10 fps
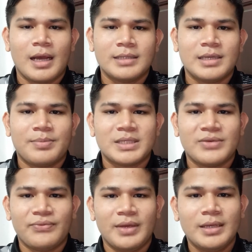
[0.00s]
Asia
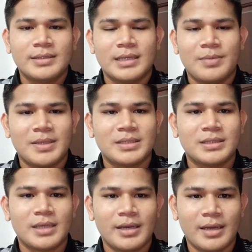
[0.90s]
Pasifik selepas
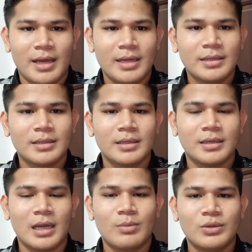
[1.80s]
China,
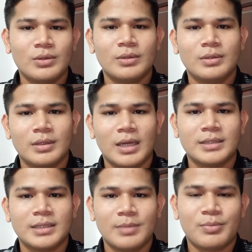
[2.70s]
namun
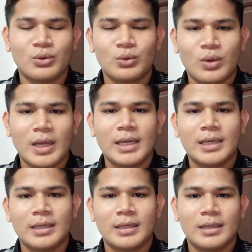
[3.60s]
dari segi peruntukan
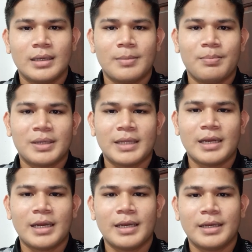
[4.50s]

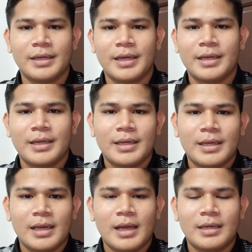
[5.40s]
pertahanannya
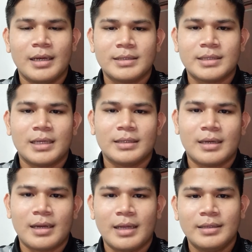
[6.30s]
adalah sangat
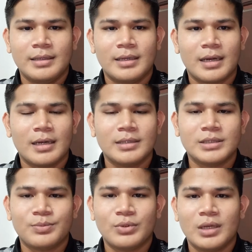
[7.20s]
terhad karena
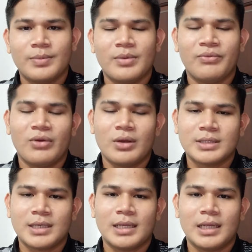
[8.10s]
Jepun lebih
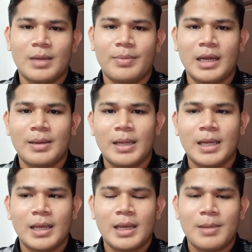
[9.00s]
memfokuskan kepada
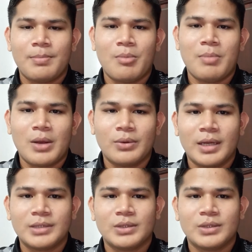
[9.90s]
pembangunan